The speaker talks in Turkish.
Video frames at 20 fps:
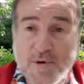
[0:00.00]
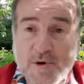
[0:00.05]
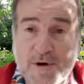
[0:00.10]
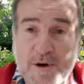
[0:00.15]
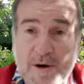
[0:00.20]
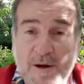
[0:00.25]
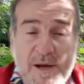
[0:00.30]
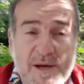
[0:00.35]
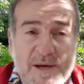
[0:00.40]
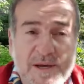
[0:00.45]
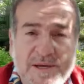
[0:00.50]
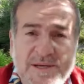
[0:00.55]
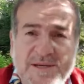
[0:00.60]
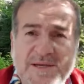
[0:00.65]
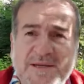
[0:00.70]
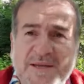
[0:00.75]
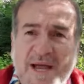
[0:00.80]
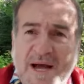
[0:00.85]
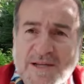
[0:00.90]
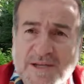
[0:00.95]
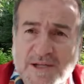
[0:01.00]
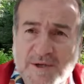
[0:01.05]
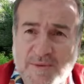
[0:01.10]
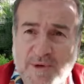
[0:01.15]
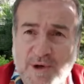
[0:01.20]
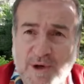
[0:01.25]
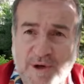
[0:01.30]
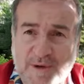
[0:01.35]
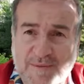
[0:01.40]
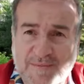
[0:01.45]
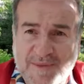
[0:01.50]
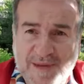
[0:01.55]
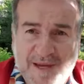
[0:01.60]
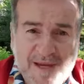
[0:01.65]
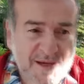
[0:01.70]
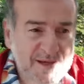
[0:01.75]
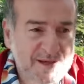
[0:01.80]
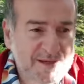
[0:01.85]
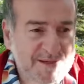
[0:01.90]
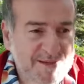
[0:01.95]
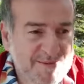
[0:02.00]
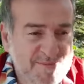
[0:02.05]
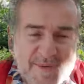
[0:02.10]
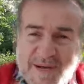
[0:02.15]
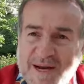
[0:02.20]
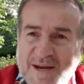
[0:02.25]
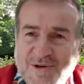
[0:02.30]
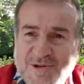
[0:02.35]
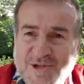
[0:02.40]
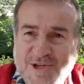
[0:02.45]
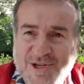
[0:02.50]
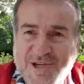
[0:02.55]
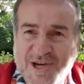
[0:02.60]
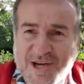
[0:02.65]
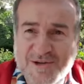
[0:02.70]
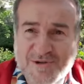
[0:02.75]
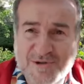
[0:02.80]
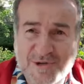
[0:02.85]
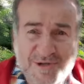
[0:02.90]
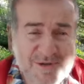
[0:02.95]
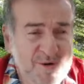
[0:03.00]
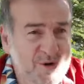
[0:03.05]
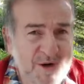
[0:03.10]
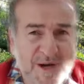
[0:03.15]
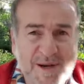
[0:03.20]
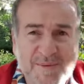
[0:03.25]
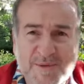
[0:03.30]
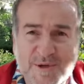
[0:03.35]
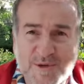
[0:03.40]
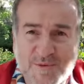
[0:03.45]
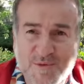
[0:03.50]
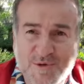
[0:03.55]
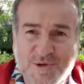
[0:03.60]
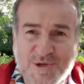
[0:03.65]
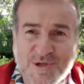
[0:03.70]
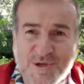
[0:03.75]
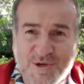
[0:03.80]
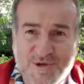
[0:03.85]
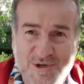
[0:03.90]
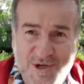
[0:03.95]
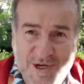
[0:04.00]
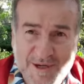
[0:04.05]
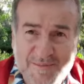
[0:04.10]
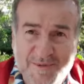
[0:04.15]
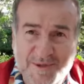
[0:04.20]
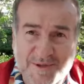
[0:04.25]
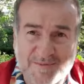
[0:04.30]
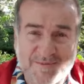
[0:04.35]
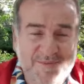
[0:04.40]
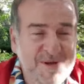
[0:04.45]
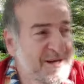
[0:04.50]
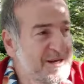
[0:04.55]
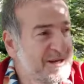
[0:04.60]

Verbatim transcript: bunu yıllardır biliyorum. Ee, bir ay önce, iki ay önce öğrenmedim, üç yıl önce öğrenmedim.